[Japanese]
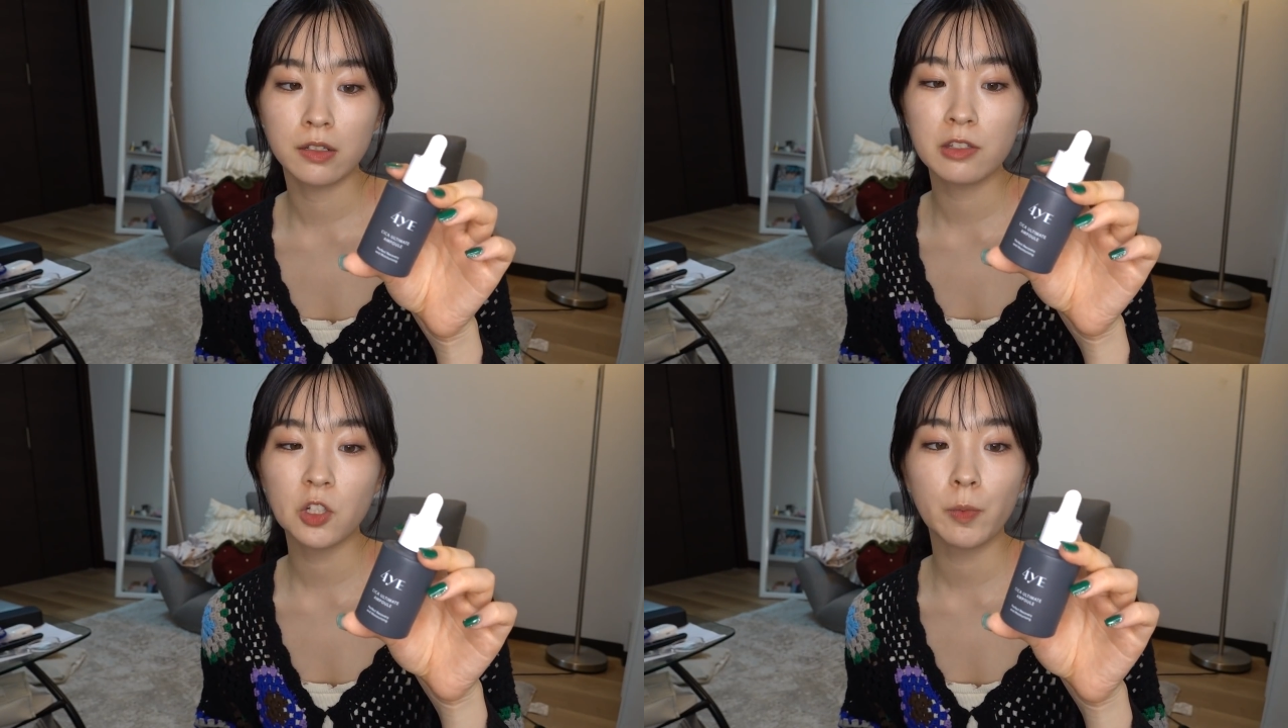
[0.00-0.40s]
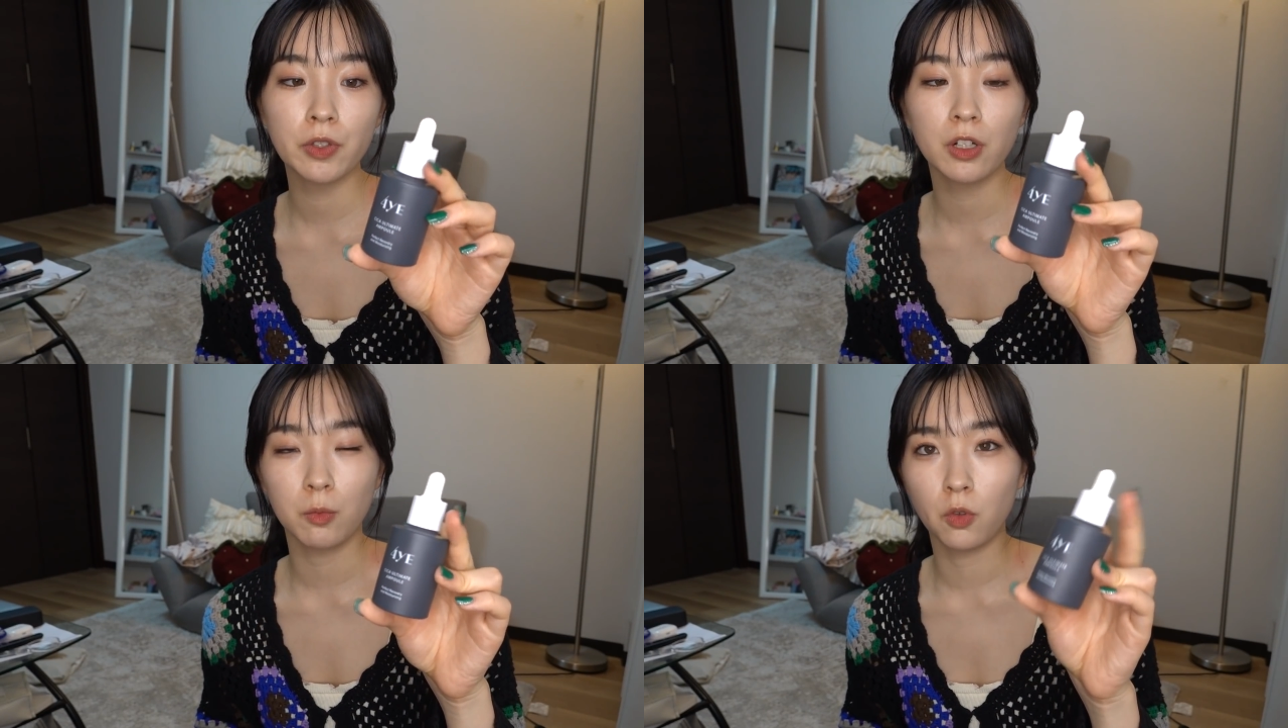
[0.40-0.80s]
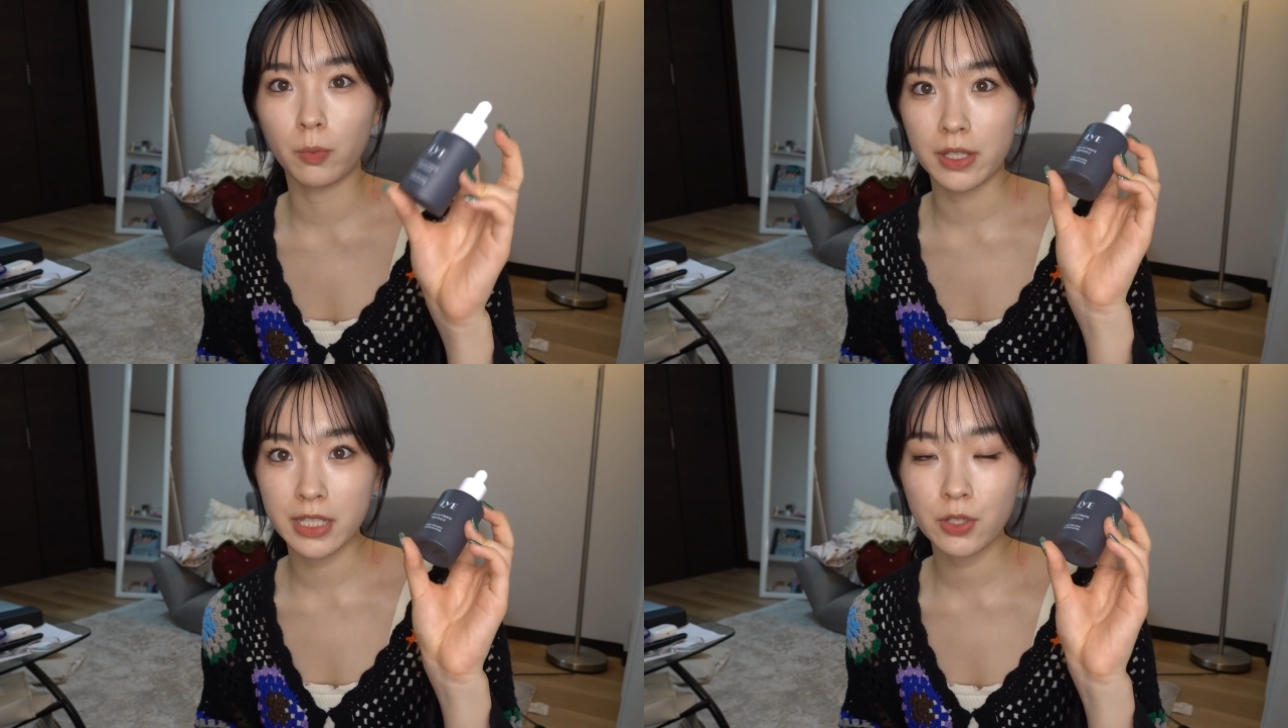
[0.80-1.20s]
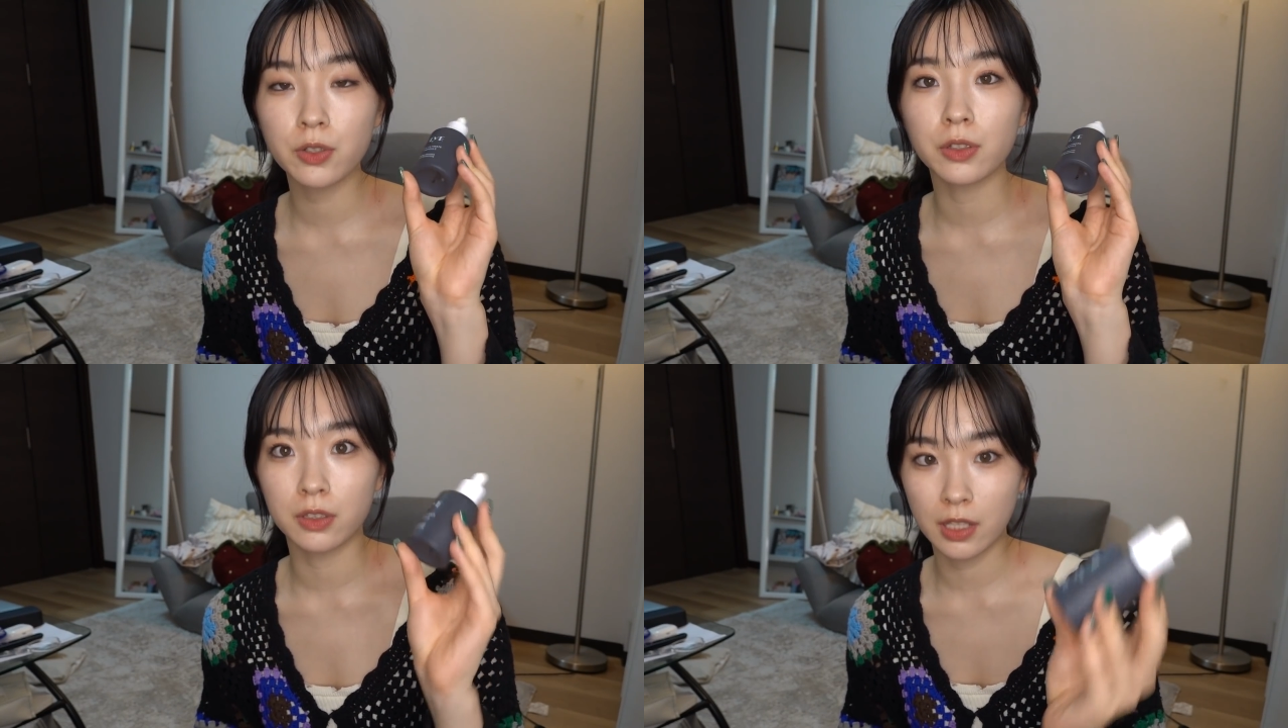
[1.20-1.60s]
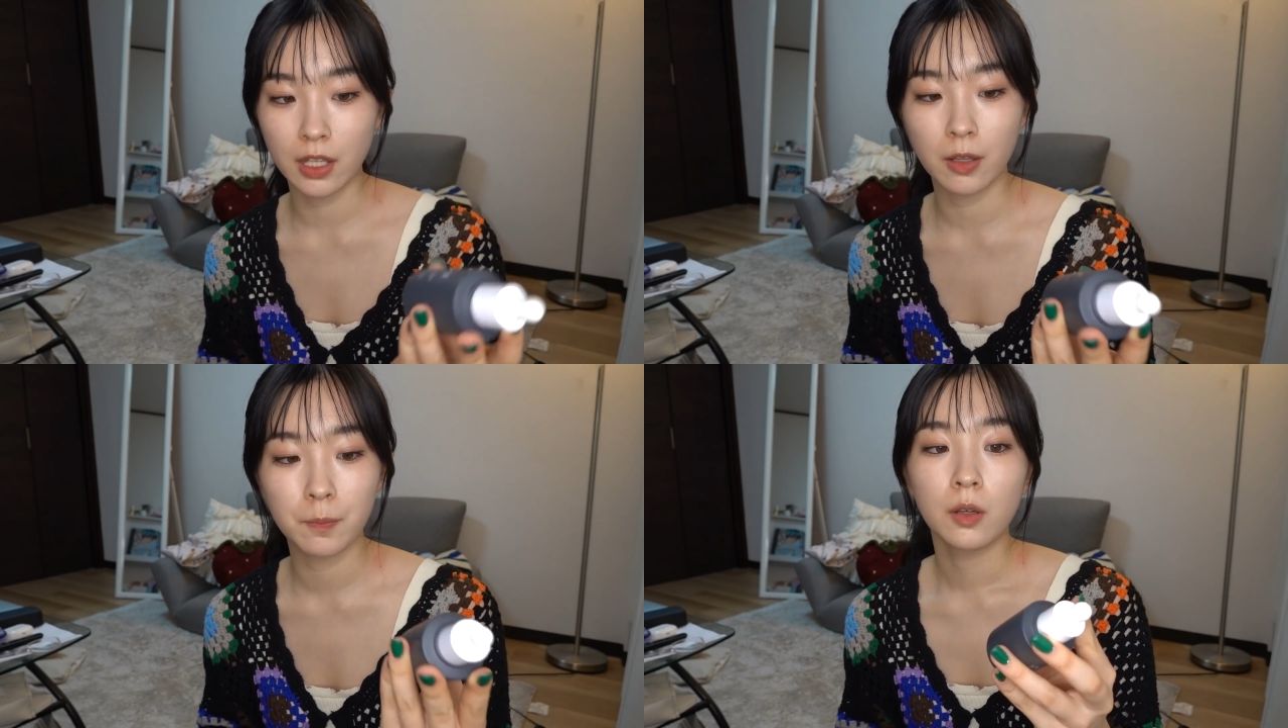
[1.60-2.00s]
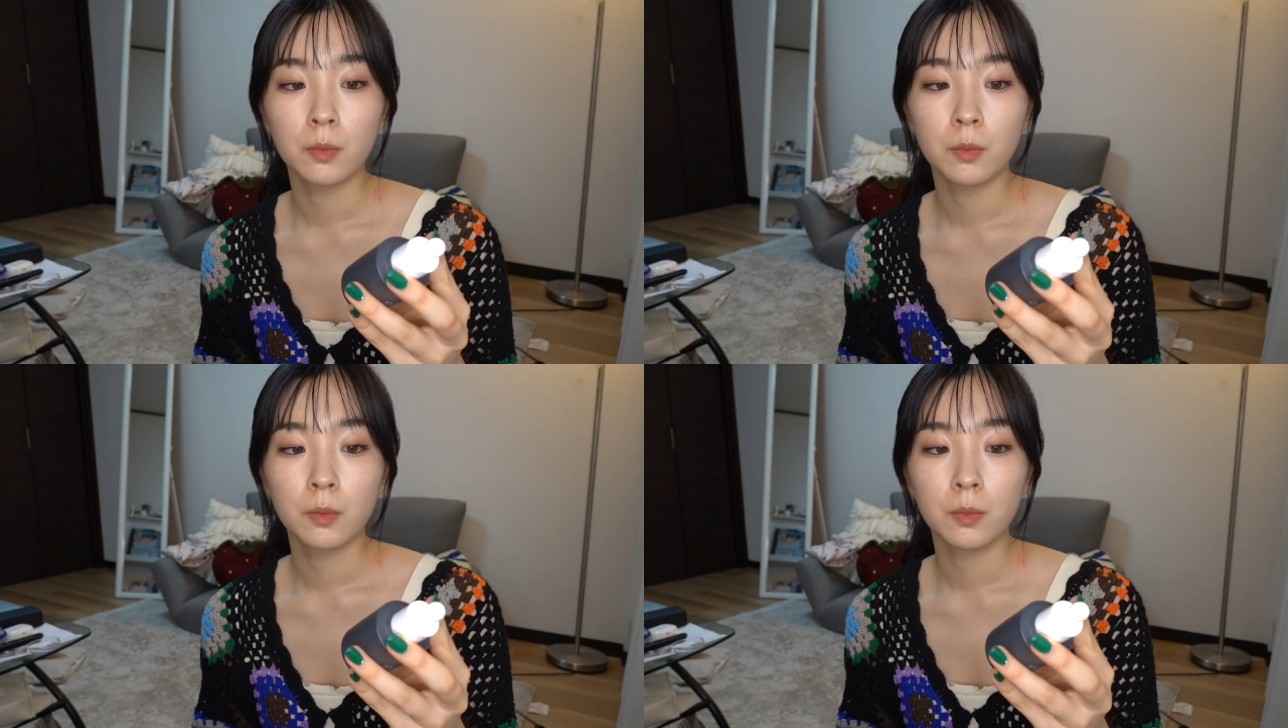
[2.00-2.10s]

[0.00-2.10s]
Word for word: 口コミとかもめっちゃ良くって、